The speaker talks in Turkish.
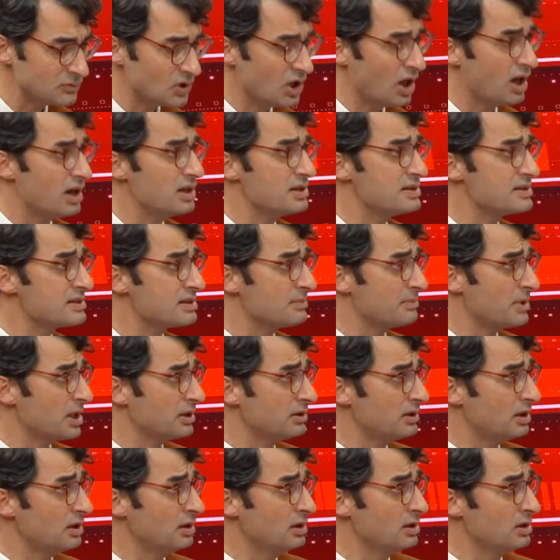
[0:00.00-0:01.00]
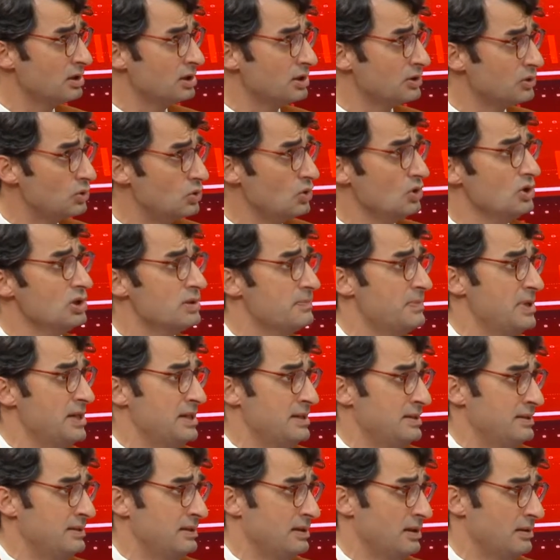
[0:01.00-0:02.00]
Aynı zamanda diyor ki
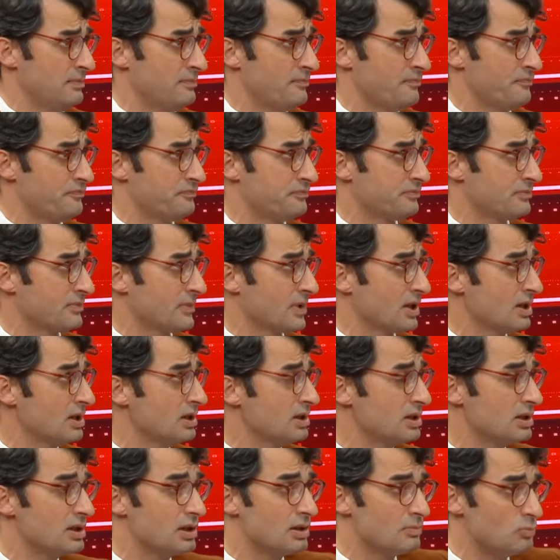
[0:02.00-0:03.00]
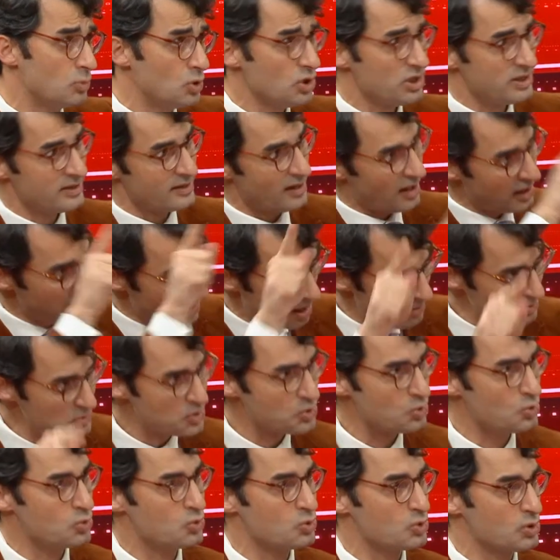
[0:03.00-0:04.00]
belediye bu kiralanmış
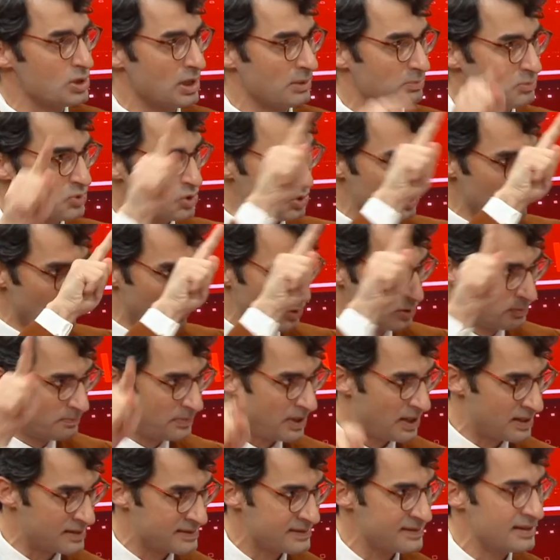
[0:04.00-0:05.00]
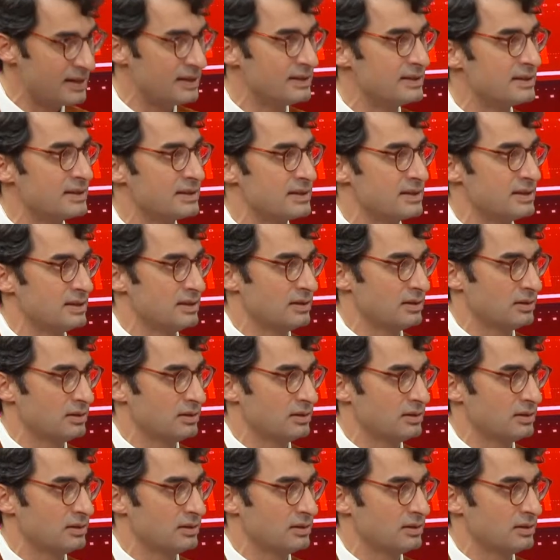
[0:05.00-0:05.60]
360 nolu parseldeki